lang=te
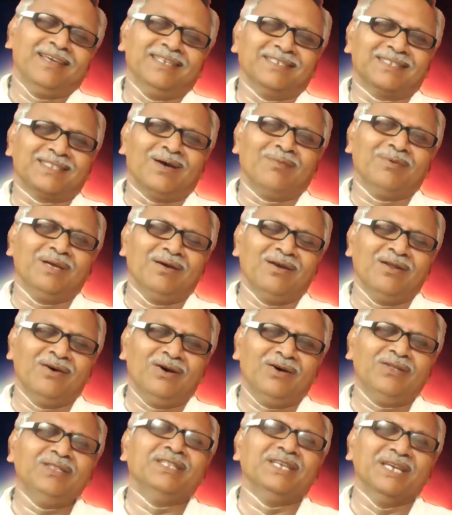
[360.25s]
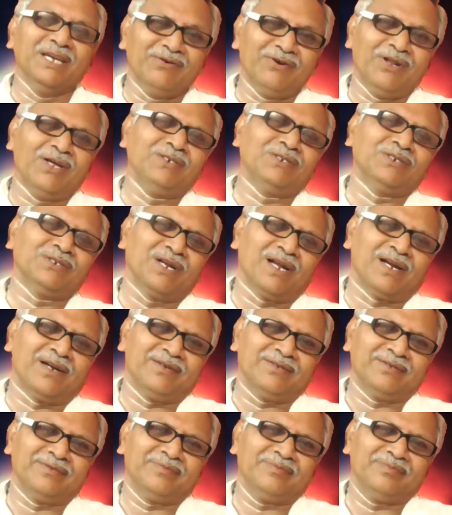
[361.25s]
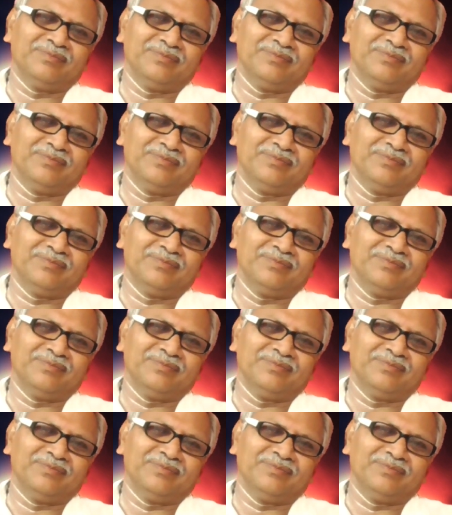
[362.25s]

ఈ సమయంలో దేవుడు అంటున్నాడు